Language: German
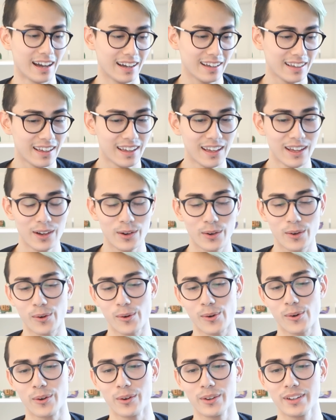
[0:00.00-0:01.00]
ja.
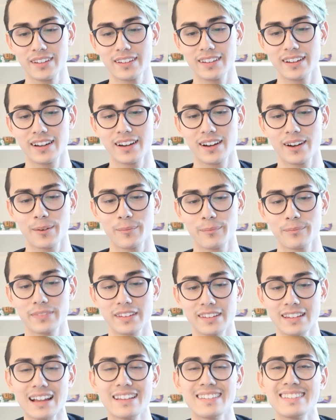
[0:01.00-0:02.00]
Und ähm,
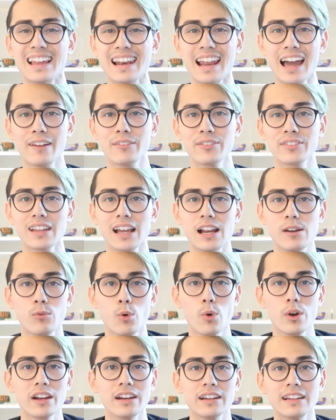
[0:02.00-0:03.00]
das heißt, der Lifestyle
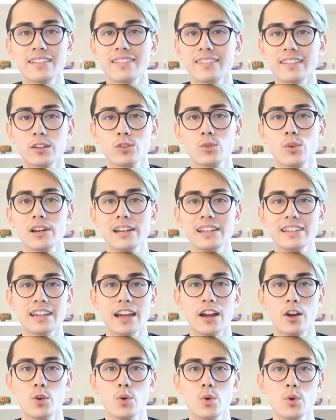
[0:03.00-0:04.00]
wurde jetzt
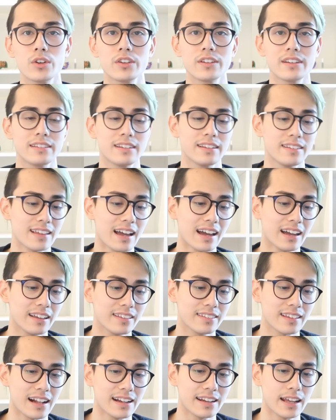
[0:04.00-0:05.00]
natürlich erhöht. Die
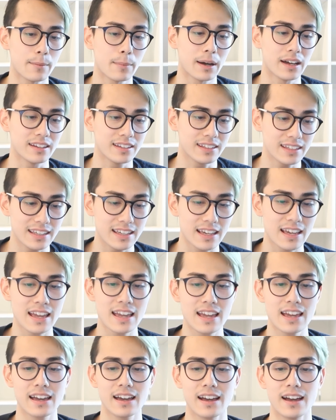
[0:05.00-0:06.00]
Sache ist halt aber die,
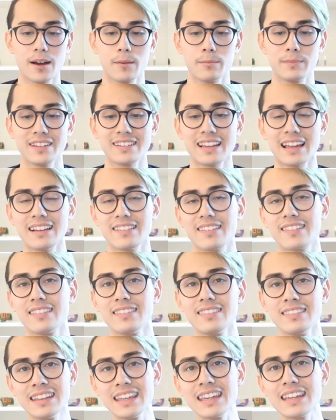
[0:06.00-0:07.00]
ähm, das hat jetzt
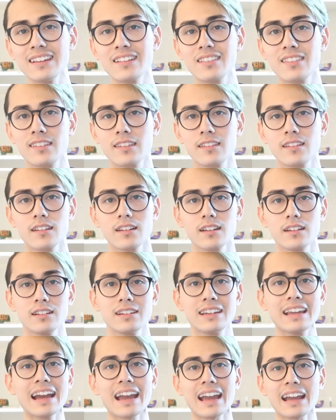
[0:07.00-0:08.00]
nichts
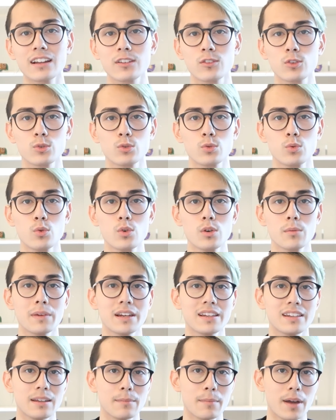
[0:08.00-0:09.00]
direkt zu tun
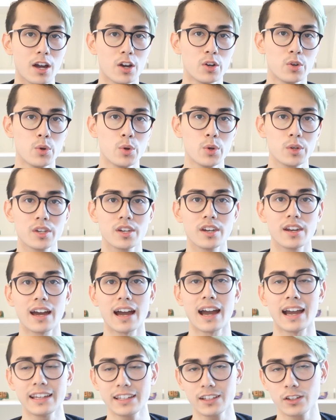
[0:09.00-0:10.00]
mit dem erhöhten
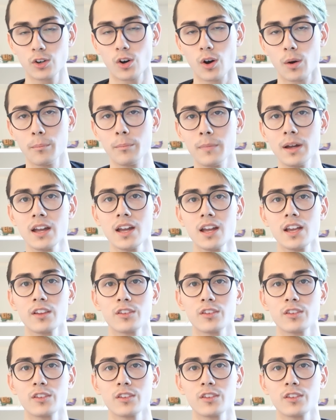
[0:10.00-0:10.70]
Einkommen,